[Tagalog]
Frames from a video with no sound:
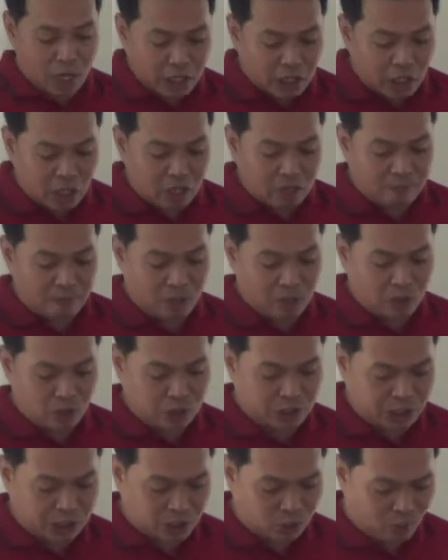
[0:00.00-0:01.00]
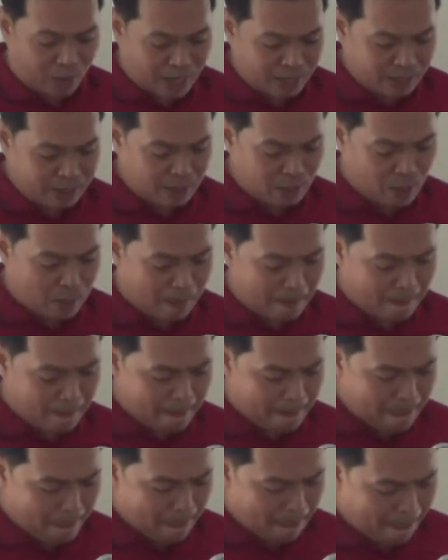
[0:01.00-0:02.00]
Ulitin ko po yung 6.1.
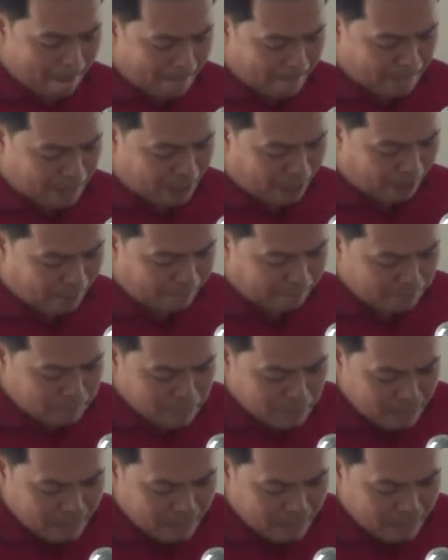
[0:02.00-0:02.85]
No?